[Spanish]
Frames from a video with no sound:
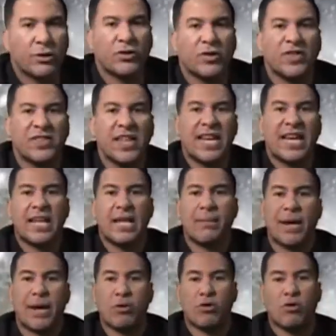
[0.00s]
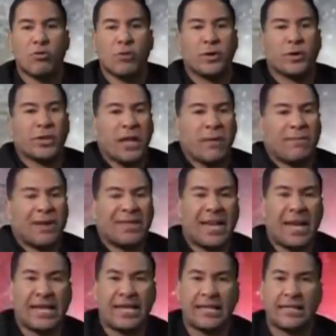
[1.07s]
entonces tiene que llamar a los números que están en
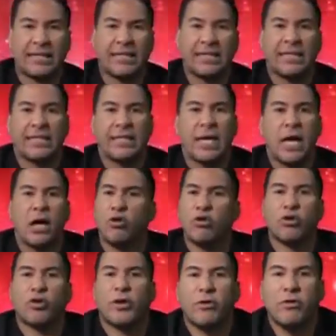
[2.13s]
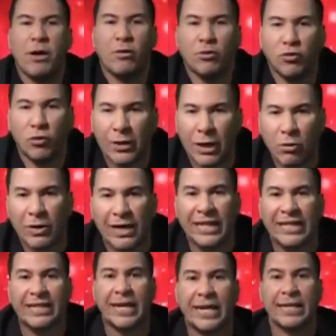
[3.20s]
pantalla. No, yo tengo una consulta con
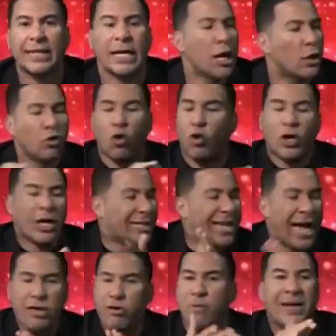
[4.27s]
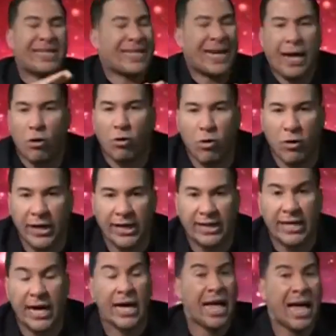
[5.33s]
Cristian. No, ya yo me he sacado con
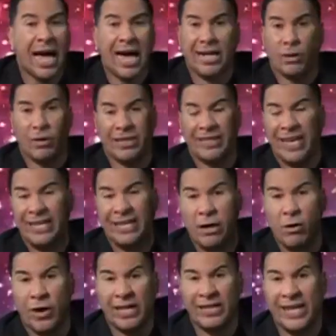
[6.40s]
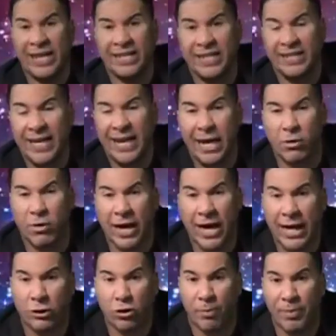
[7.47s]
Cristian. Recuerden que tengo gente que se sacaron
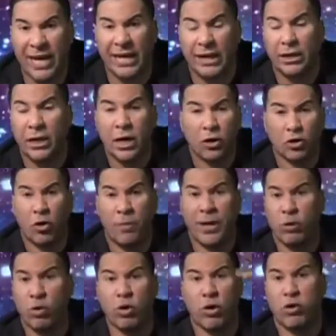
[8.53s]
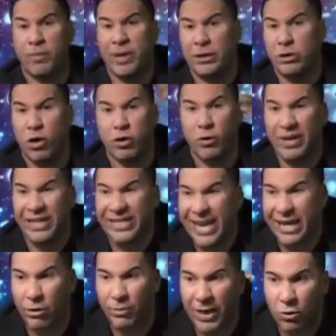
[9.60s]
en el 2000, 2001, 2002,
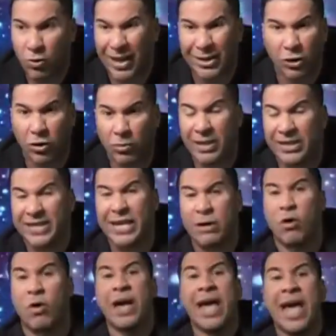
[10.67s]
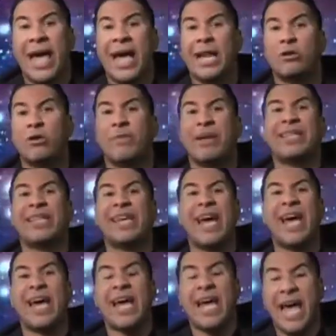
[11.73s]
2003, 2004, 2005, en el
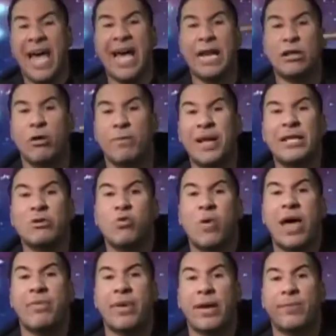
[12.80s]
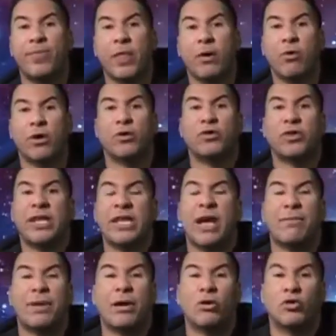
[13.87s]
2010, en el 2009, cuando
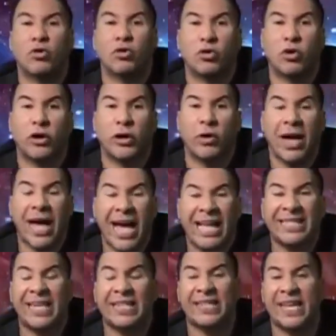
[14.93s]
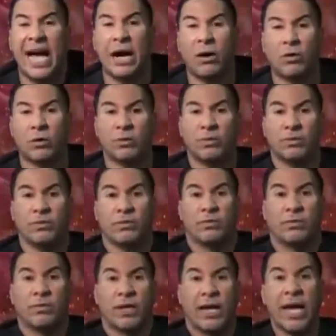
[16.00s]
tenía mi consultorio en Santiago.
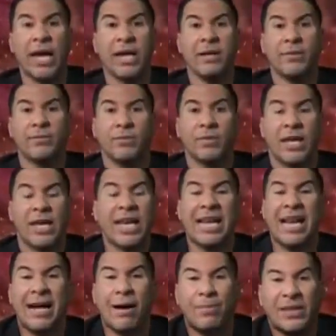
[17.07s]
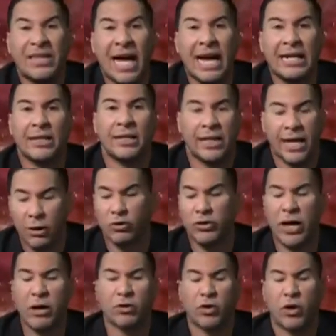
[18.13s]
¿Eh? Y en la capital, que lo
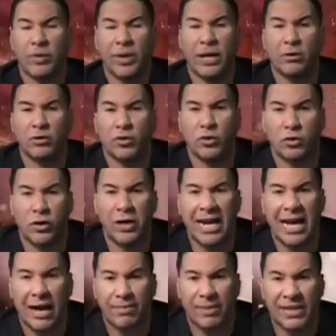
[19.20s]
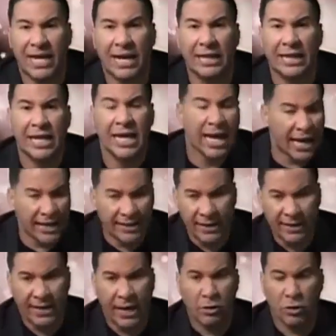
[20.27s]
tengo todavía el consultorio en la capital. En
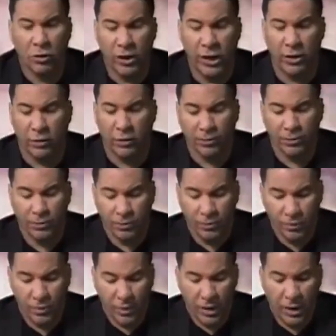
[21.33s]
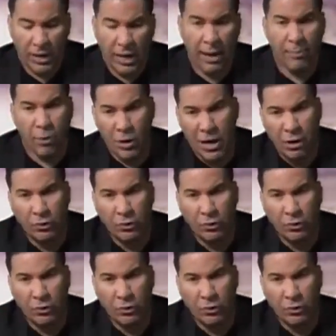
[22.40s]
Santiago no tengo. En